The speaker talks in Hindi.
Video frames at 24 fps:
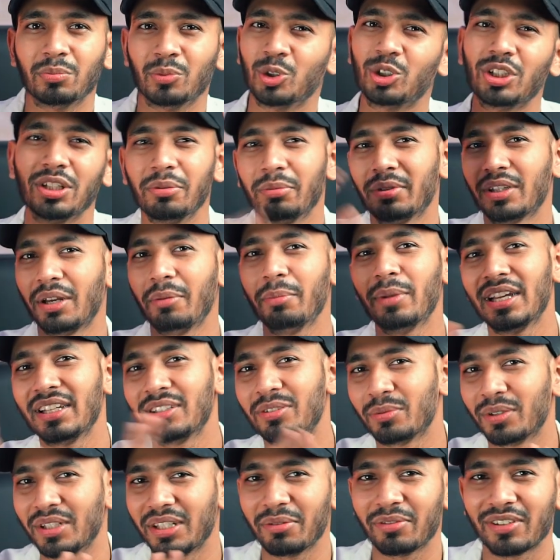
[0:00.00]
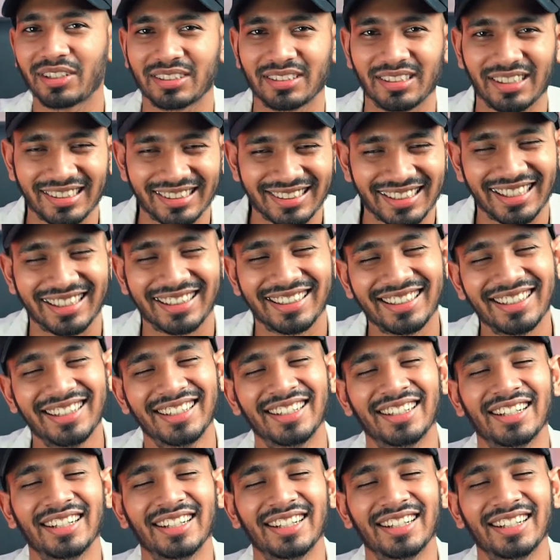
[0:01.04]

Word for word: मुझे नहीं पता मैं इसमें नहीं फंसना चाहता